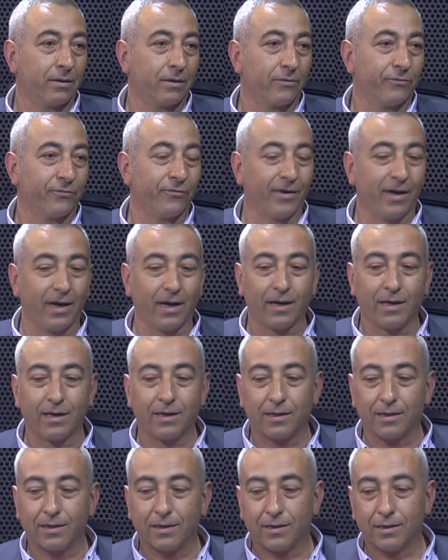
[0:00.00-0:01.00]
Ve
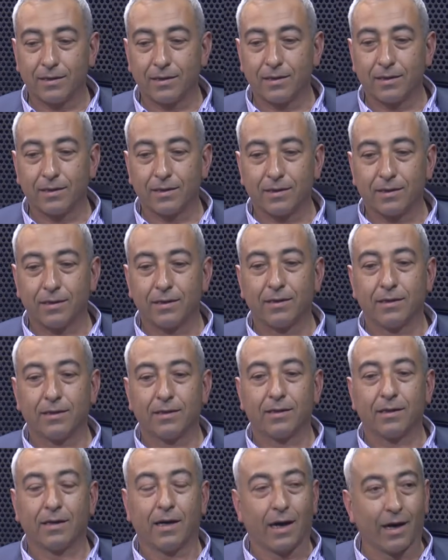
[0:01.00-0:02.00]

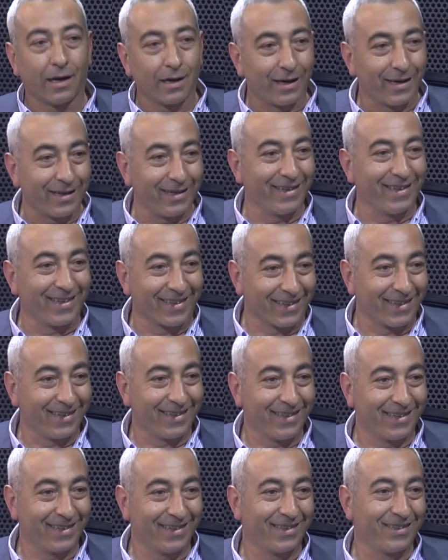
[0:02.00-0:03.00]
alaylı
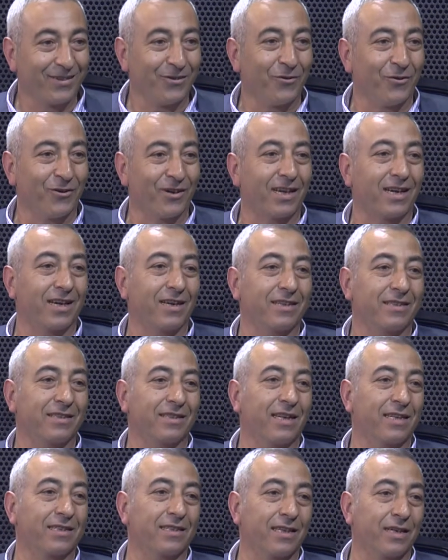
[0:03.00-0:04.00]
olarak Elbette.
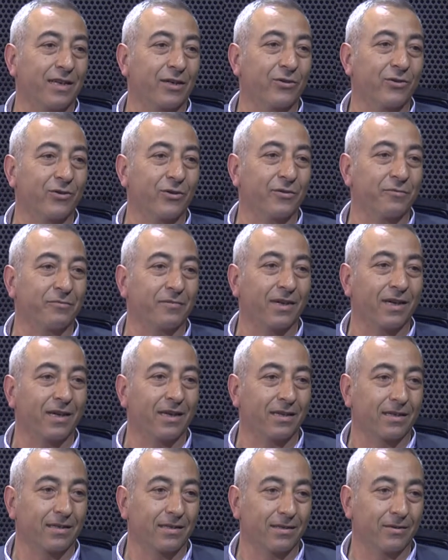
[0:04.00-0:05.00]
tasarlıyorum
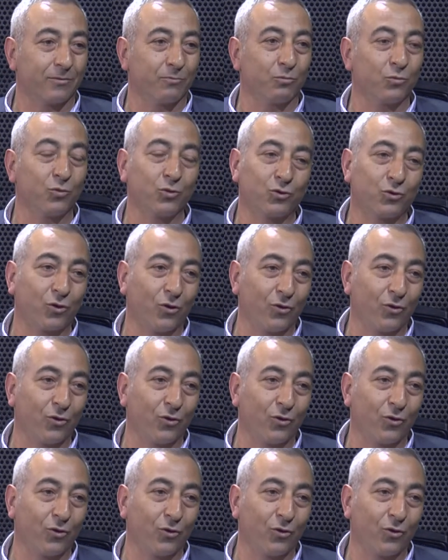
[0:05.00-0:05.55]
yani. Bu çok